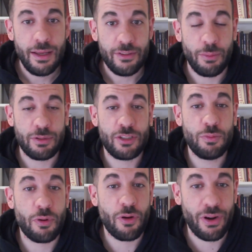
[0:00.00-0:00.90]
Entonces pues es
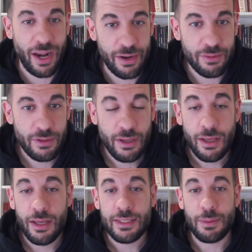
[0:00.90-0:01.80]
un poco raro.
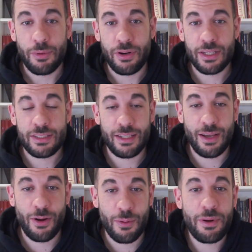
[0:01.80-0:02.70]
Si pones
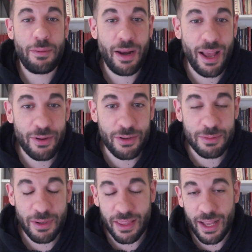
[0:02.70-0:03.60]
hombre blanco,
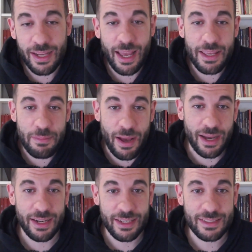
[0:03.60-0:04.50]
es verdad que hay
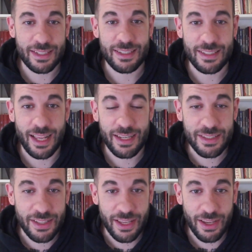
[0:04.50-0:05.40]
imágenes que te
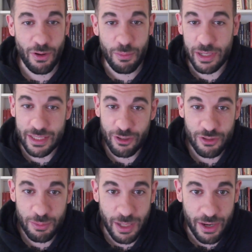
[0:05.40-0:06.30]
salen de hombres que no
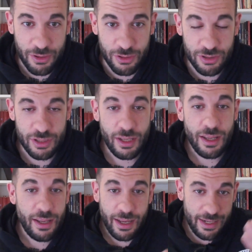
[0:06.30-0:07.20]
son blancos
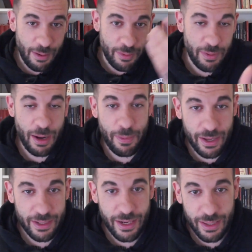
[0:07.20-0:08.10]
en la primera
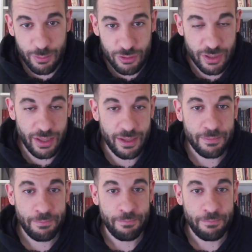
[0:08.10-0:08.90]
página de búsqueda.